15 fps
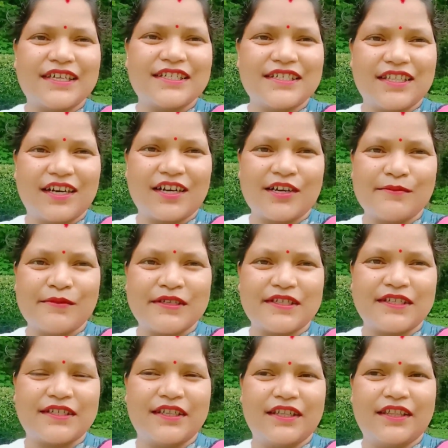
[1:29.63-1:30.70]
इस तरह का
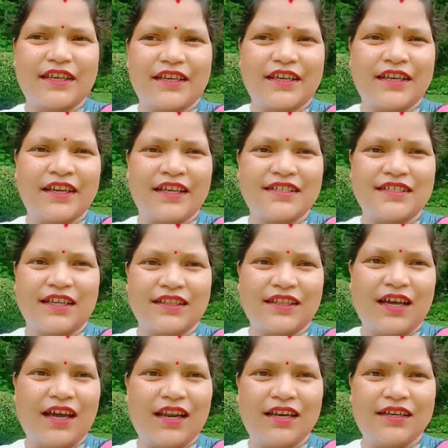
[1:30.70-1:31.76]
मैसेज देते कि नहीं
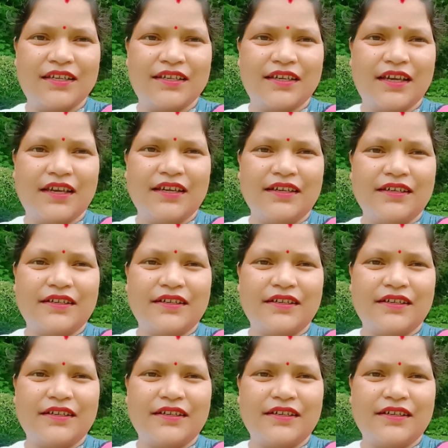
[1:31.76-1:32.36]
संथाल नहीं है